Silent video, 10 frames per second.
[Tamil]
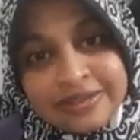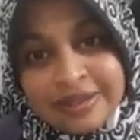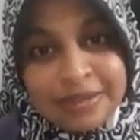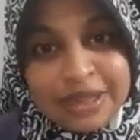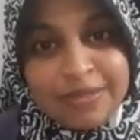
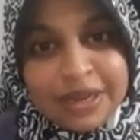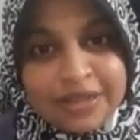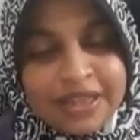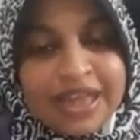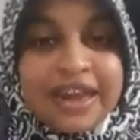
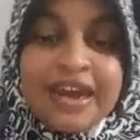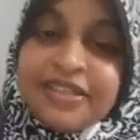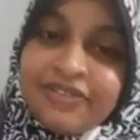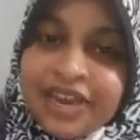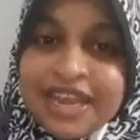சம்மந்தப்பட்டது
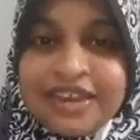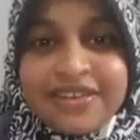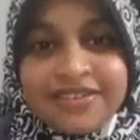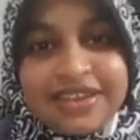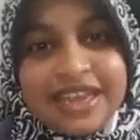அதை விட
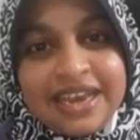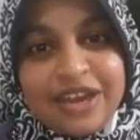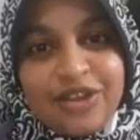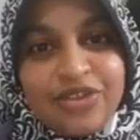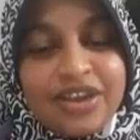இன்ட்ரெஸ்டிங்
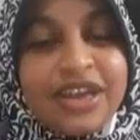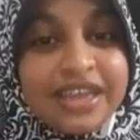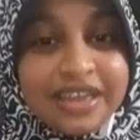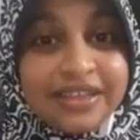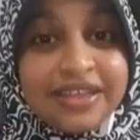என்னான்னு
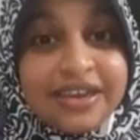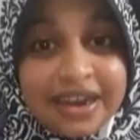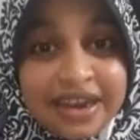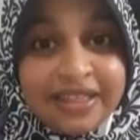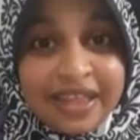சொன்னால் இது
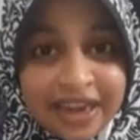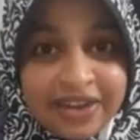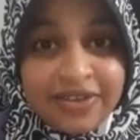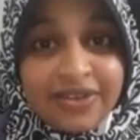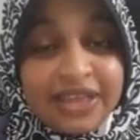நடந்த
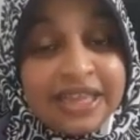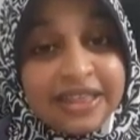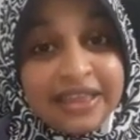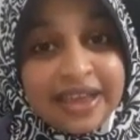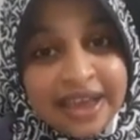இடம்
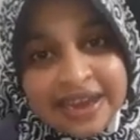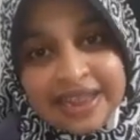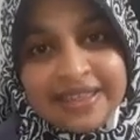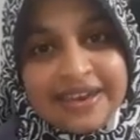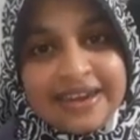இது
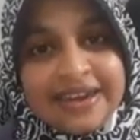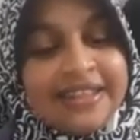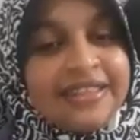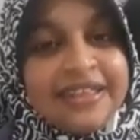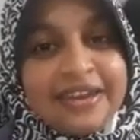யாருக்கு எதிராக
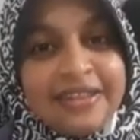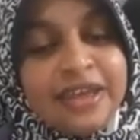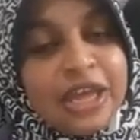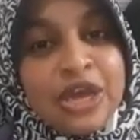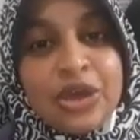நடந்ததுங்கிறது